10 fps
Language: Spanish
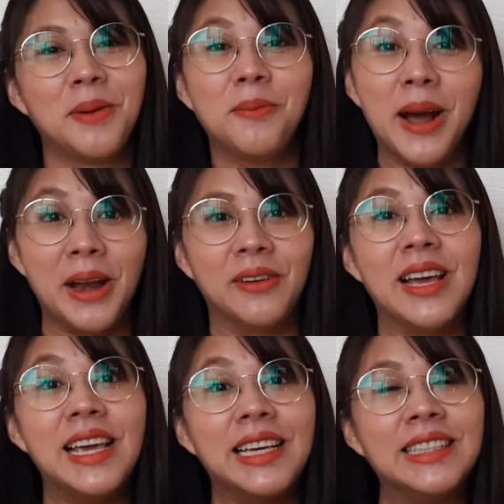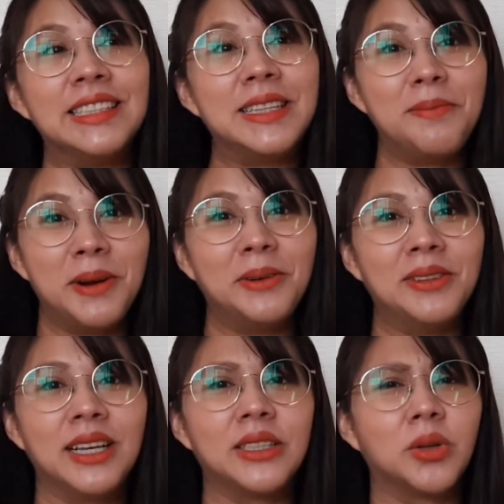Bueno, y si te
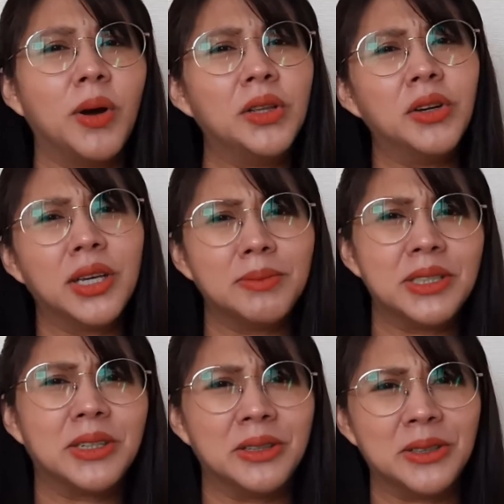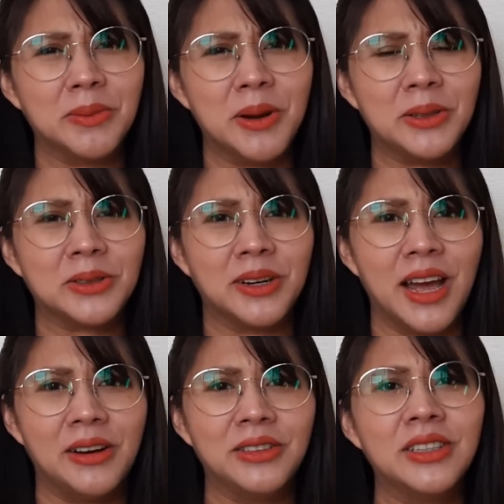preguntas cuánto kimchi consumen los
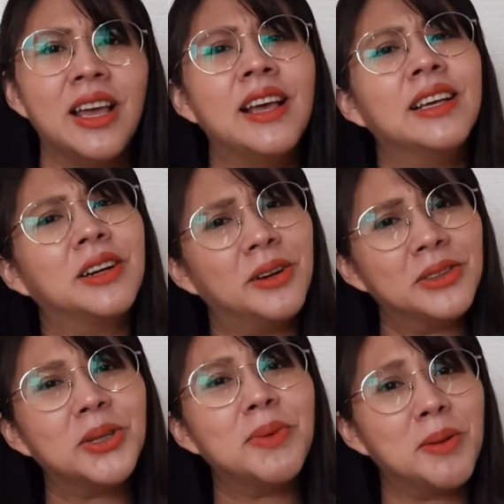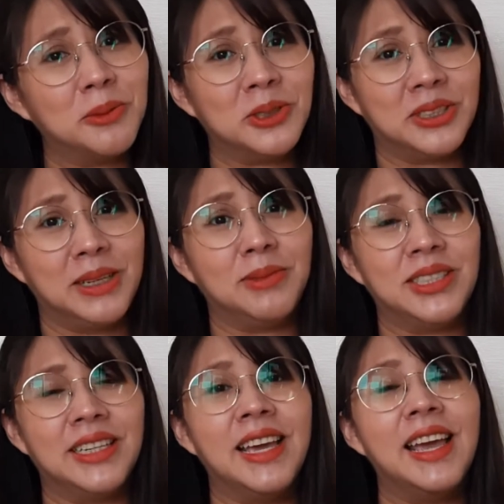coreanos, consumen mucho
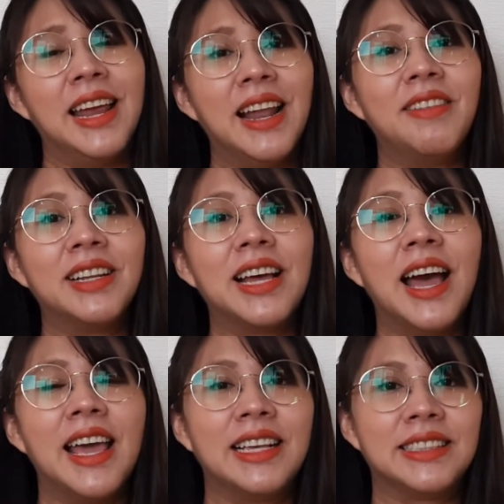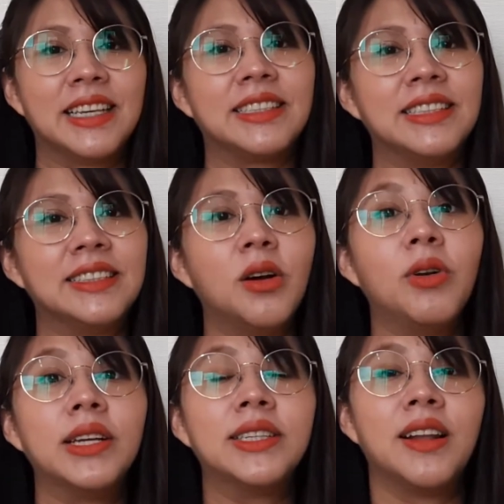kimchi. Y la verdad es que existe
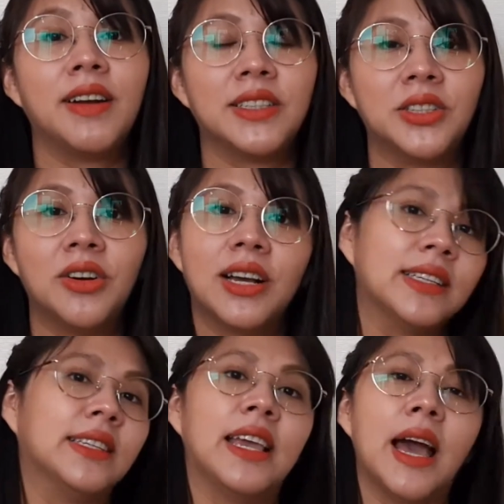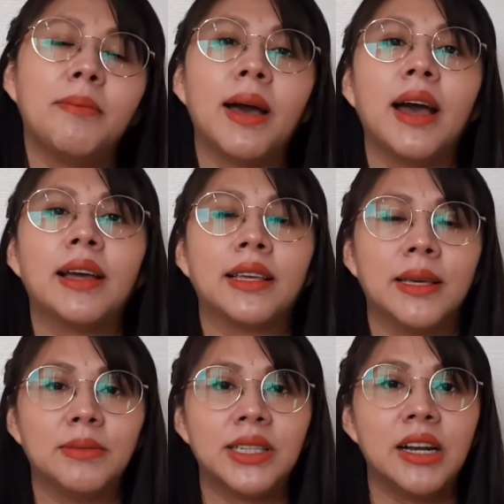una celebración que se llama
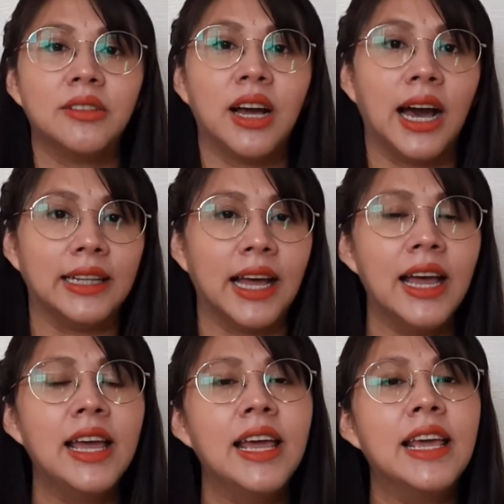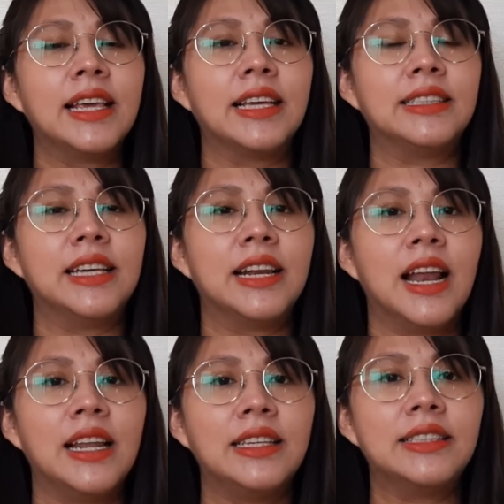Jarul Hata, que se
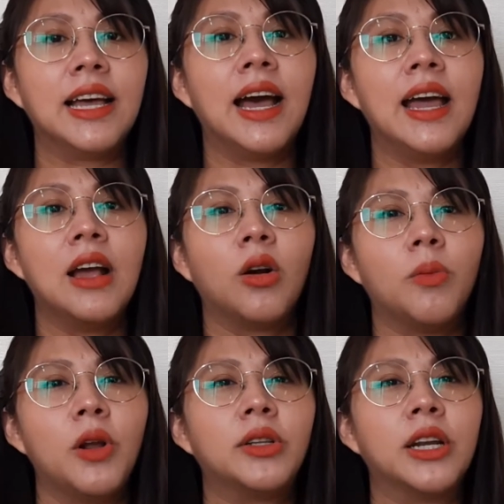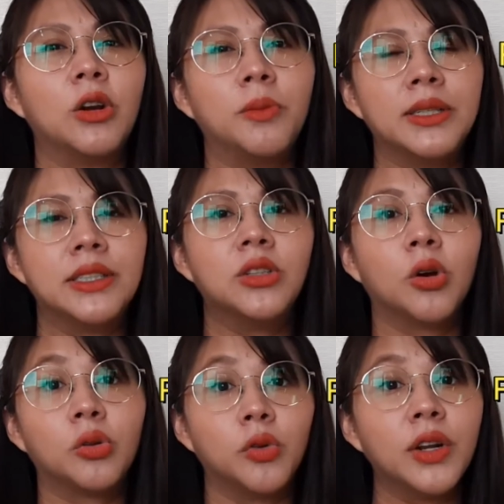realiza como entre los meses de
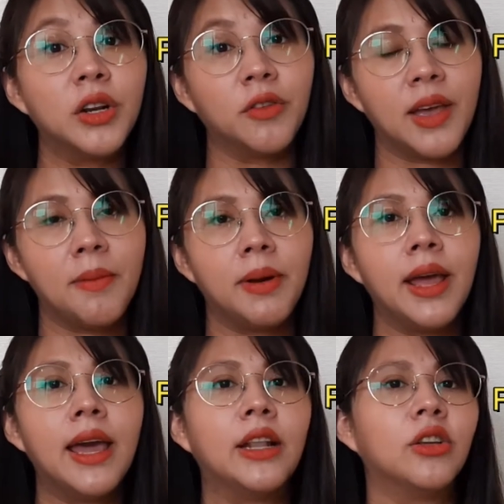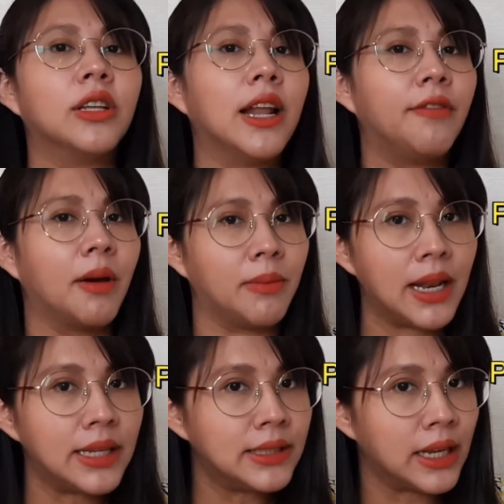octubre y noviembre, en donde las
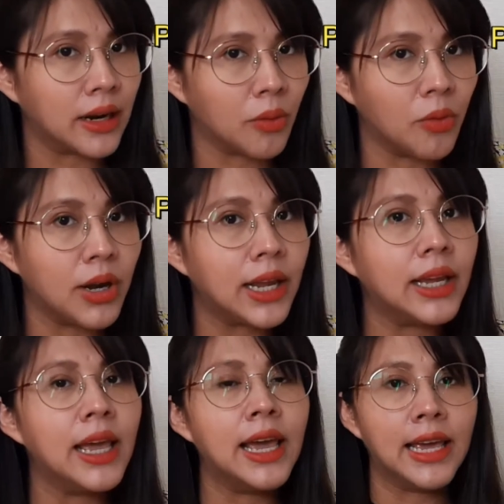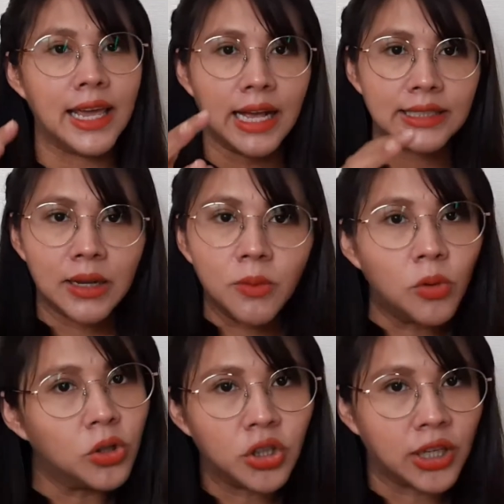familias se reúnen y hacen
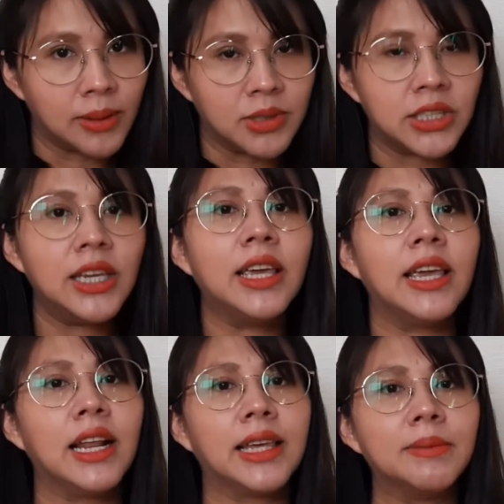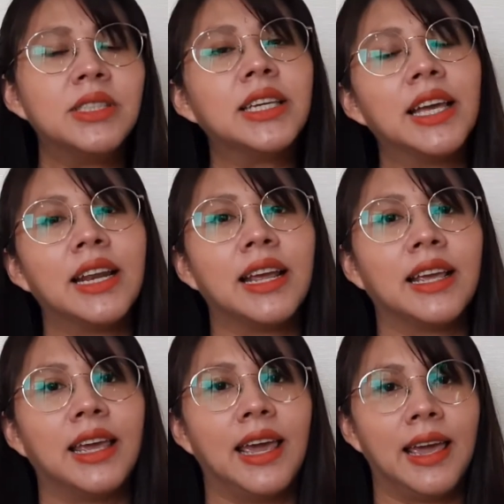mucho kimchi y el kimchi que,
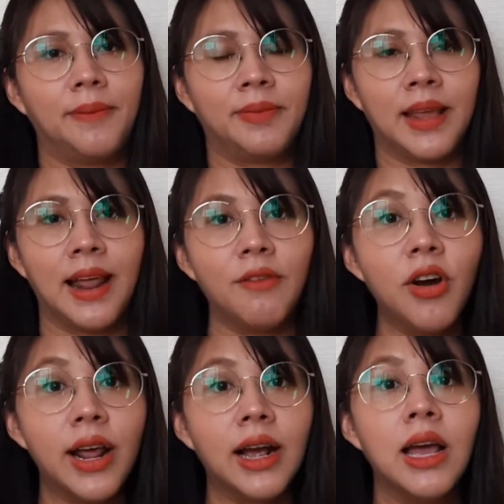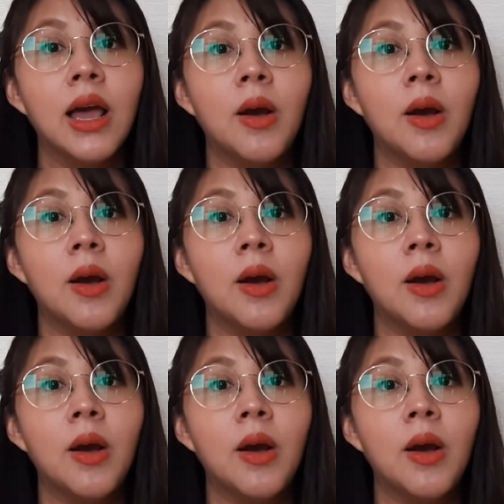que elaboran,